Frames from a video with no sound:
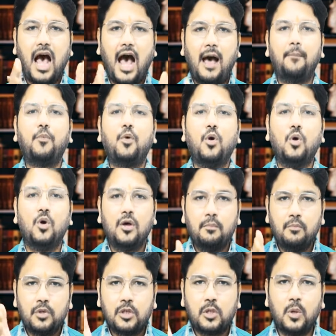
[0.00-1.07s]
आपको
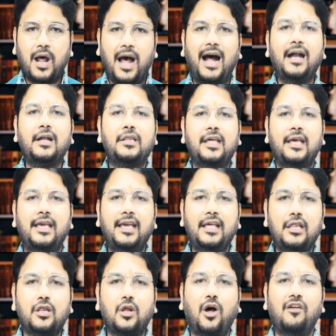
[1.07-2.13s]
मुस्कुराहट से ही
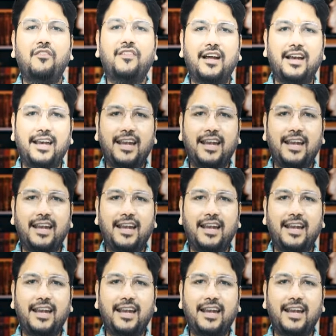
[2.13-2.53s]
सॉल्व करने